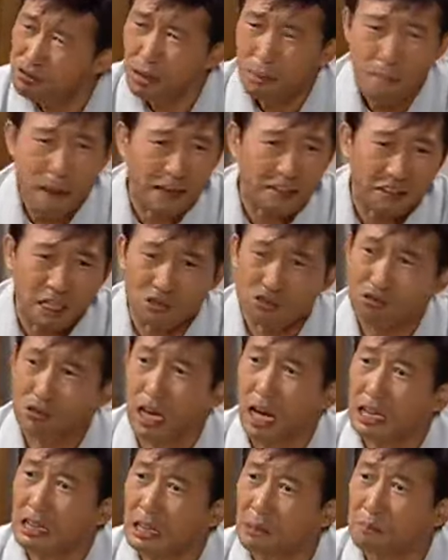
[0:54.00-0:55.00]
아니 누가
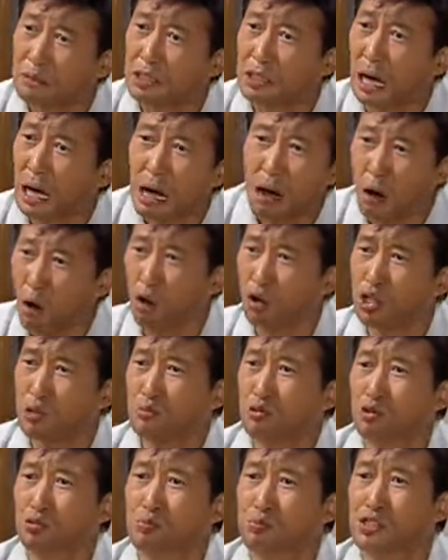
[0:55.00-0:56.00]
만나주긴 한답니까?
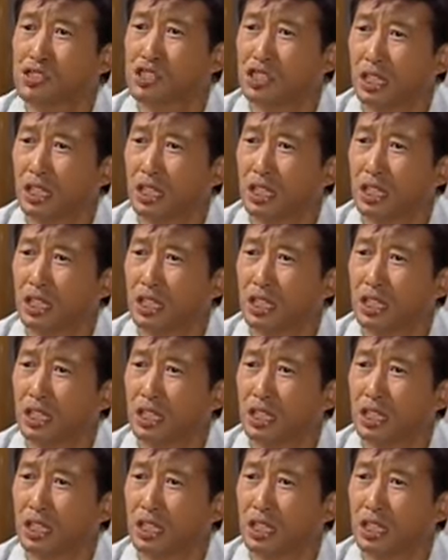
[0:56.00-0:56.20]
어림도